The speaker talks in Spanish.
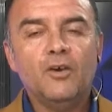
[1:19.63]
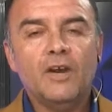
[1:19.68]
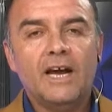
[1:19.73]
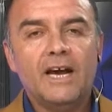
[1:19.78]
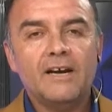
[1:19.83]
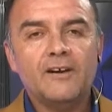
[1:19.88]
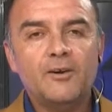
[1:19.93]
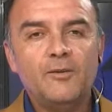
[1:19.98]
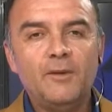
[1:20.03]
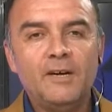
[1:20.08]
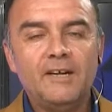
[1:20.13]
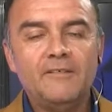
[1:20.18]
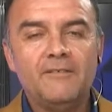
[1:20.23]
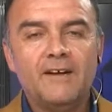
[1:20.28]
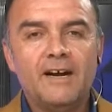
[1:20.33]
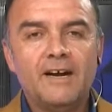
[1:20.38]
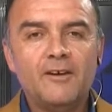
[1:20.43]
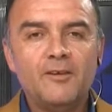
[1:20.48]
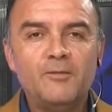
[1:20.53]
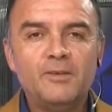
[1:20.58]
Hola, ¿cómo
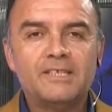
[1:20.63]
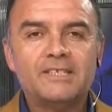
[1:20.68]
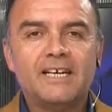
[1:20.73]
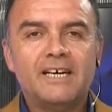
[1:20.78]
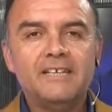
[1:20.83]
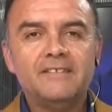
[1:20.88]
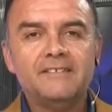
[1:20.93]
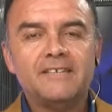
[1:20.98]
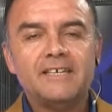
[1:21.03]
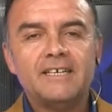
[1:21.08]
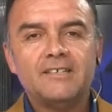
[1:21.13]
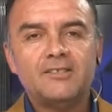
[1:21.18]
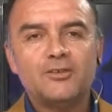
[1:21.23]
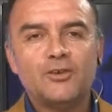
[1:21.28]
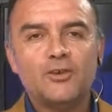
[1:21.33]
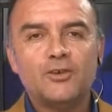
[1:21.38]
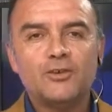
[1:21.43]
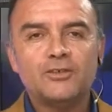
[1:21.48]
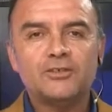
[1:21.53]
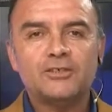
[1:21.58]
les va? ¿Cómo están? Tengan
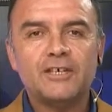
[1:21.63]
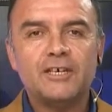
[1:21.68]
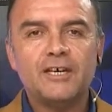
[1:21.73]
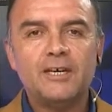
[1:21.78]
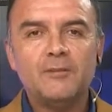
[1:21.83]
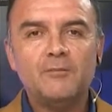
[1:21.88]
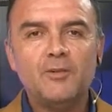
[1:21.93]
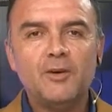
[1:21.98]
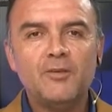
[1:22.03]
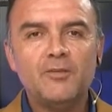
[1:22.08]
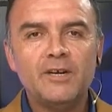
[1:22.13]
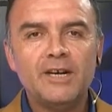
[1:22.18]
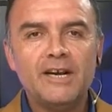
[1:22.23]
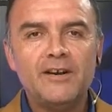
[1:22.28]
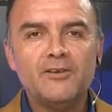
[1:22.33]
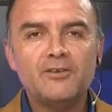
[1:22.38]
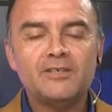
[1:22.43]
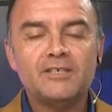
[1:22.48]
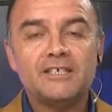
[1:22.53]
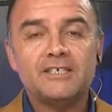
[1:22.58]
todos eh, muy
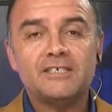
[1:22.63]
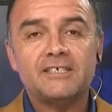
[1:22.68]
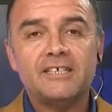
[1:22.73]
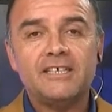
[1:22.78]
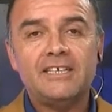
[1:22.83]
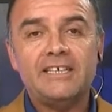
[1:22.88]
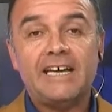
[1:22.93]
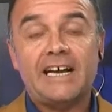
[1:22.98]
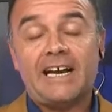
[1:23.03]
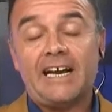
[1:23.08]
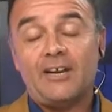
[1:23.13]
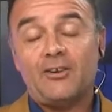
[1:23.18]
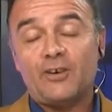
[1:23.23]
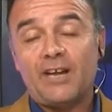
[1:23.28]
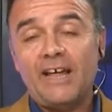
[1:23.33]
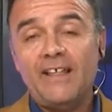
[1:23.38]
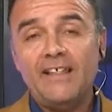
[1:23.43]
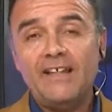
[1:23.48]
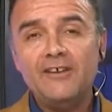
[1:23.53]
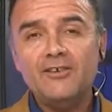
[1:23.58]
buenas noches y
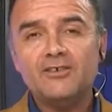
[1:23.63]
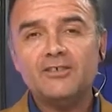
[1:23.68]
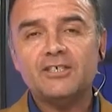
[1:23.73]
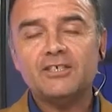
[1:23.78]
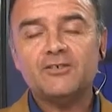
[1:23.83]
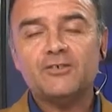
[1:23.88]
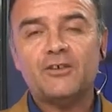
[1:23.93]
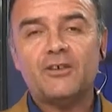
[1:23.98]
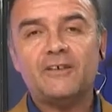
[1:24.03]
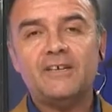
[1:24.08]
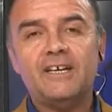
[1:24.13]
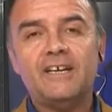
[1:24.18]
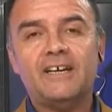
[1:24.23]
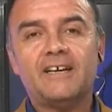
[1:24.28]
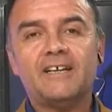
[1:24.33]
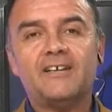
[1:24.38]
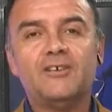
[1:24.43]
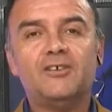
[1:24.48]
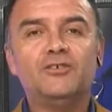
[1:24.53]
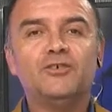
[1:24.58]
acaloradas noches todavía en
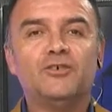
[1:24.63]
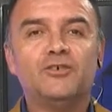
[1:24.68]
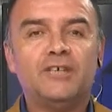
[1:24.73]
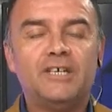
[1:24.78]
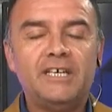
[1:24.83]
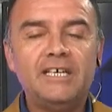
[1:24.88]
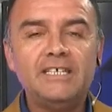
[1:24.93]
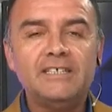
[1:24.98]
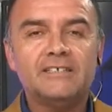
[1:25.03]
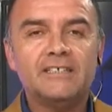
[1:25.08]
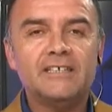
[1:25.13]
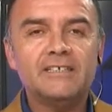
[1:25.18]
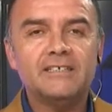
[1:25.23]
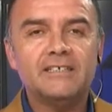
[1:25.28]
la región de O'Higgins.